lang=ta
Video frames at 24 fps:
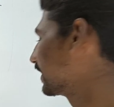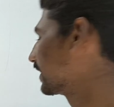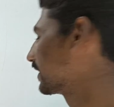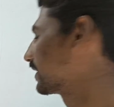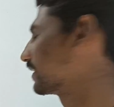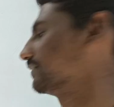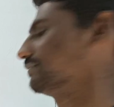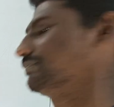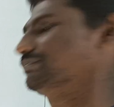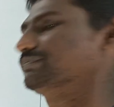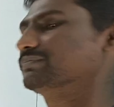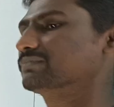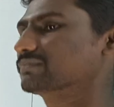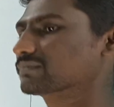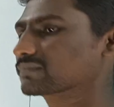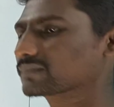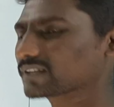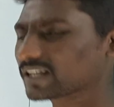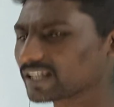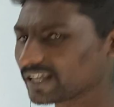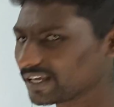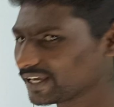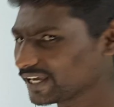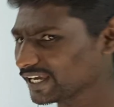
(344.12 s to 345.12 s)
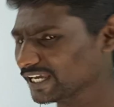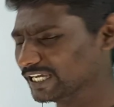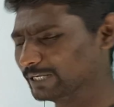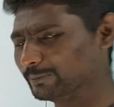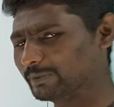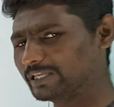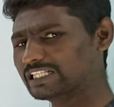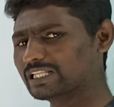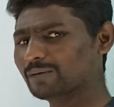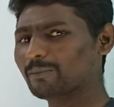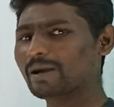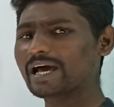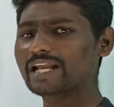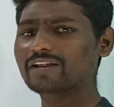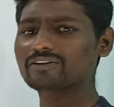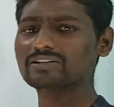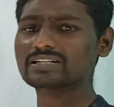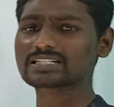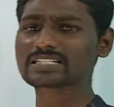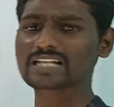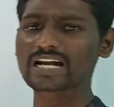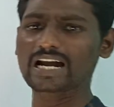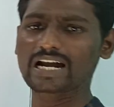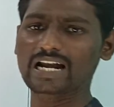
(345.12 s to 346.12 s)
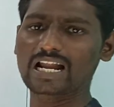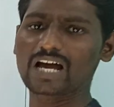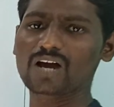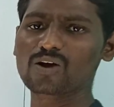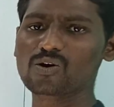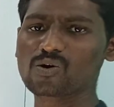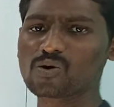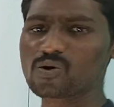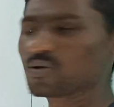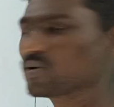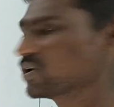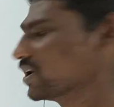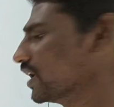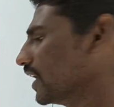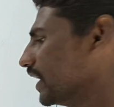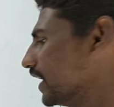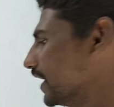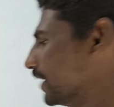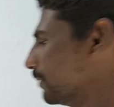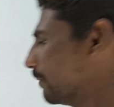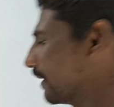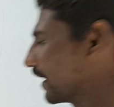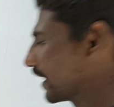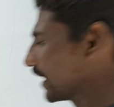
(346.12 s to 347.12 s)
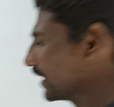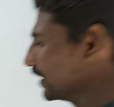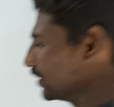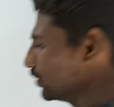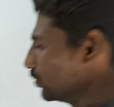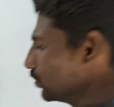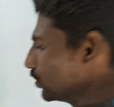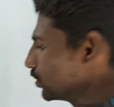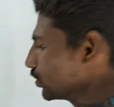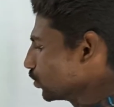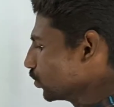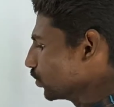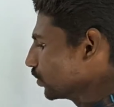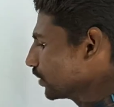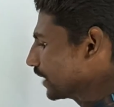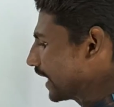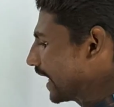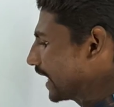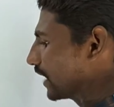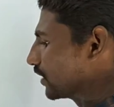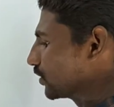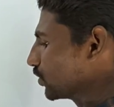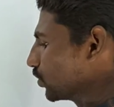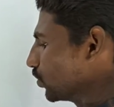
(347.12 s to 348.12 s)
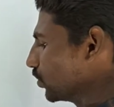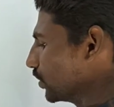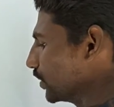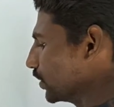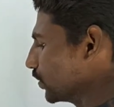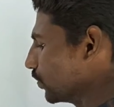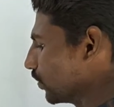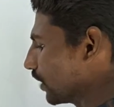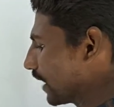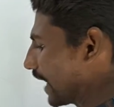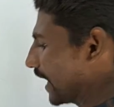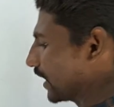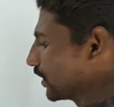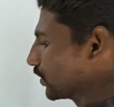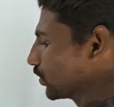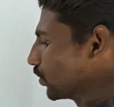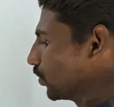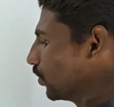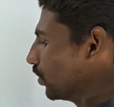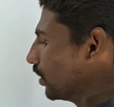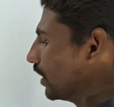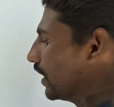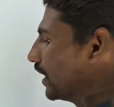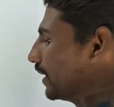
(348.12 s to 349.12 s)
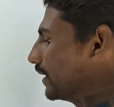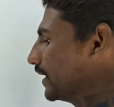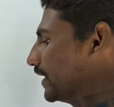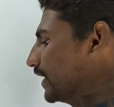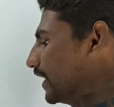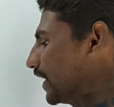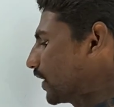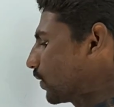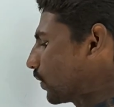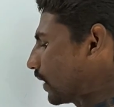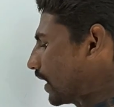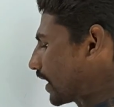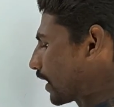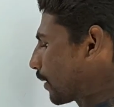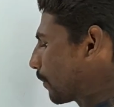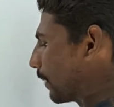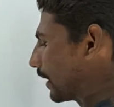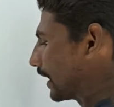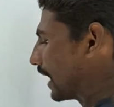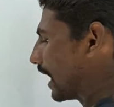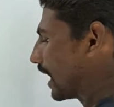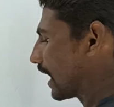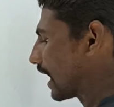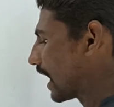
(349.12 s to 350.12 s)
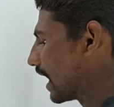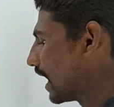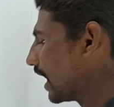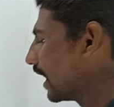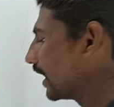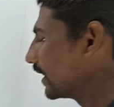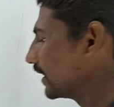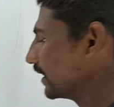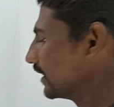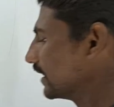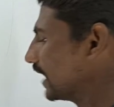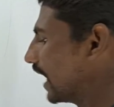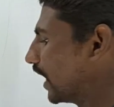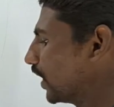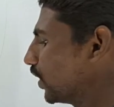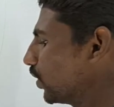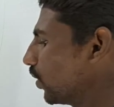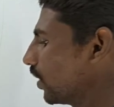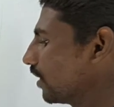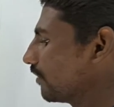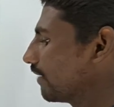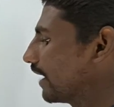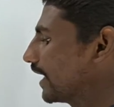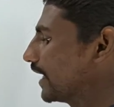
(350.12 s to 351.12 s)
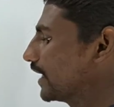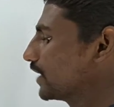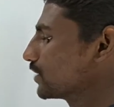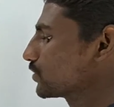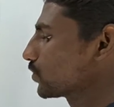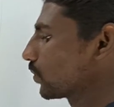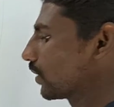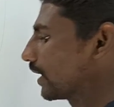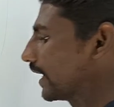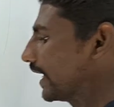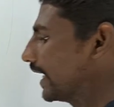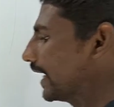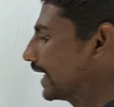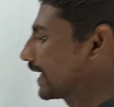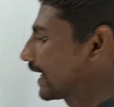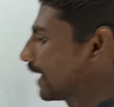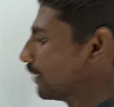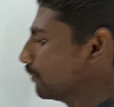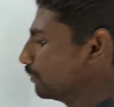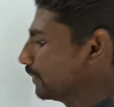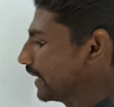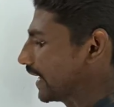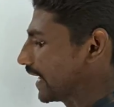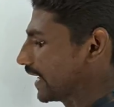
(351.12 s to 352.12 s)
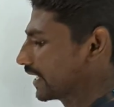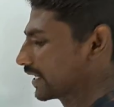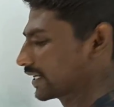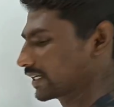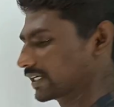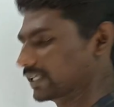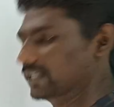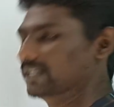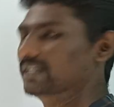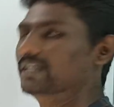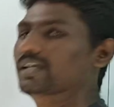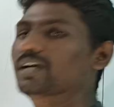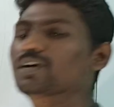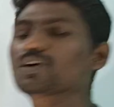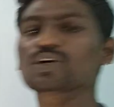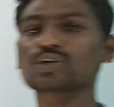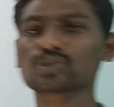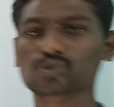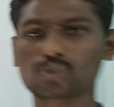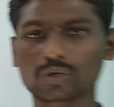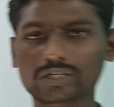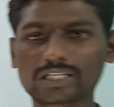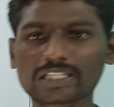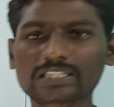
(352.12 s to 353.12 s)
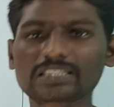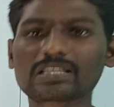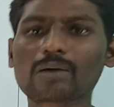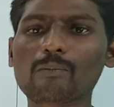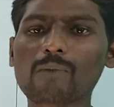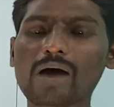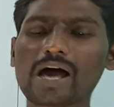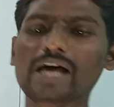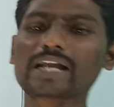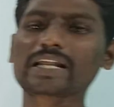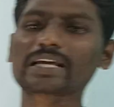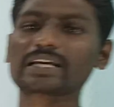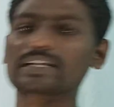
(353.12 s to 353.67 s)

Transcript: இருக்குது இப்போ இந்த மாதிரி வந்துச்சுன்னா என்ன ஆகும் பாருங்க இதுவும் டூ ரேங்க் டூ இதுவும் ரேங்க் டூ இது ஈக்குவலாக இருக்குது பட் ஆனால் இந்த அன்னோன் வேல்யூஸோட கம்மியாக இருக்குது ஸோ இந்த மாதிரி